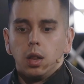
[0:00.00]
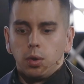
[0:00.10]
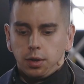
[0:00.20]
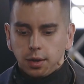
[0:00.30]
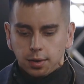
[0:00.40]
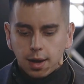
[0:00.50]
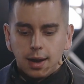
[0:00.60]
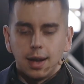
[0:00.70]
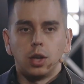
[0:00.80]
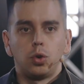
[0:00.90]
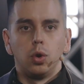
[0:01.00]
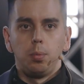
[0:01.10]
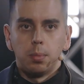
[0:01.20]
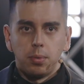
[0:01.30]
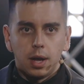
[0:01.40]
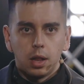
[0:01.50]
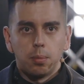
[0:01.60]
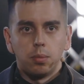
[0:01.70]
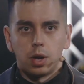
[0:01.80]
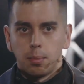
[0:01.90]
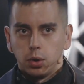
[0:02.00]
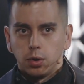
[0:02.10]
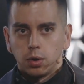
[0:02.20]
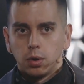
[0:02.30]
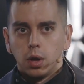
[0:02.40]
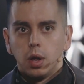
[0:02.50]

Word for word: Но если есть цель, я хочу любимым делом заработать,